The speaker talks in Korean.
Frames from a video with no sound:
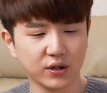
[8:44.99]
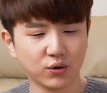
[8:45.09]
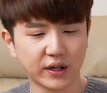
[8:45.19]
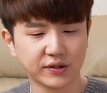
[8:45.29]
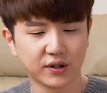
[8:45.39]

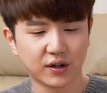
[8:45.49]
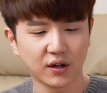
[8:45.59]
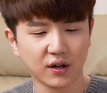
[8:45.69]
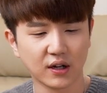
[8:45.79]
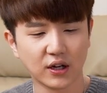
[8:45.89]

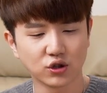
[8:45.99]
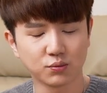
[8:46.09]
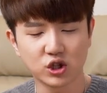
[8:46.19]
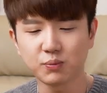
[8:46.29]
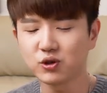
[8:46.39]
이용해서 좀
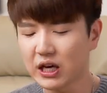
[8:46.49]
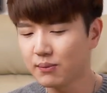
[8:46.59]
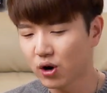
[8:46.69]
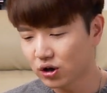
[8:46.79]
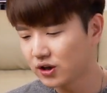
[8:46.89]
쉽게
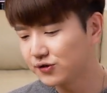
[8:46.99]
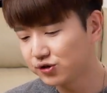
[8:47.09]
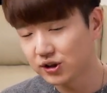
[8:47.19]
먹을 수